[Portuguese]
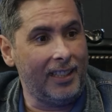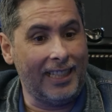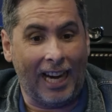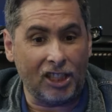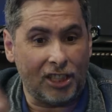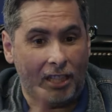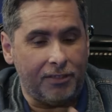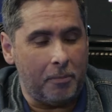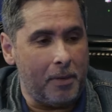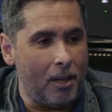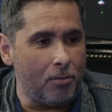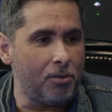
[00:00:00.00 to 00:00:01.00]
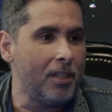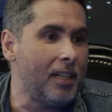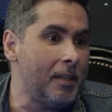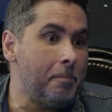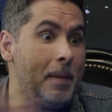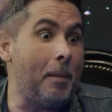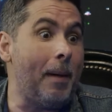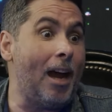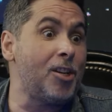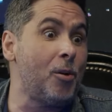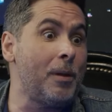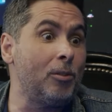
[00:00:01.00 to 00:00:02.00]
gastava menos, minha
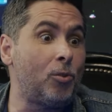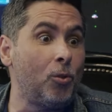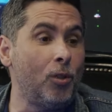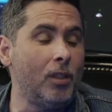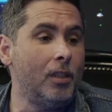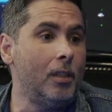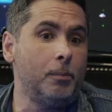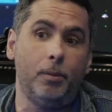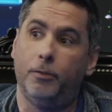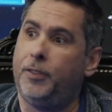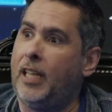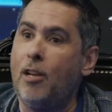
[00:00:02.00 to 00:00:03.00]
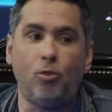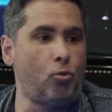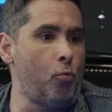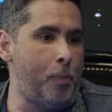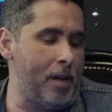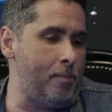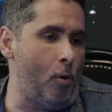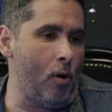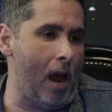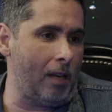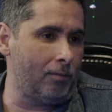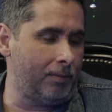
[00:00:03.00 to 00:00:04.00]
margem aumentou, eu fiquei super
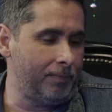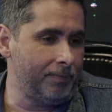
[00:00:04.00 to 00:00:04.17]
empolgado.